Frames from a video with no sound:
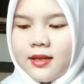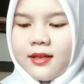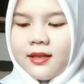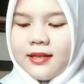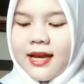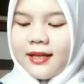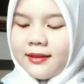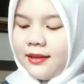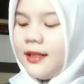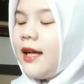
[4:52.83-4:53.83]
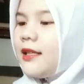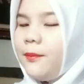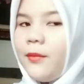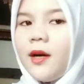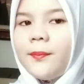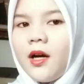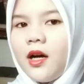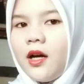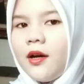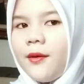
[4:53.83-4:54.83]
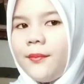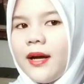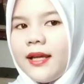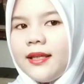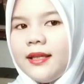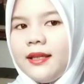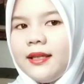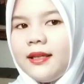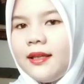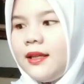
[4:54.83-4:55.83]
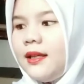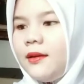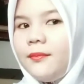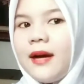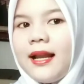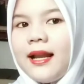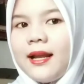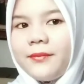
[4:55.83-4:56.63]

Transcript: dan yang dipopok bayi malamnya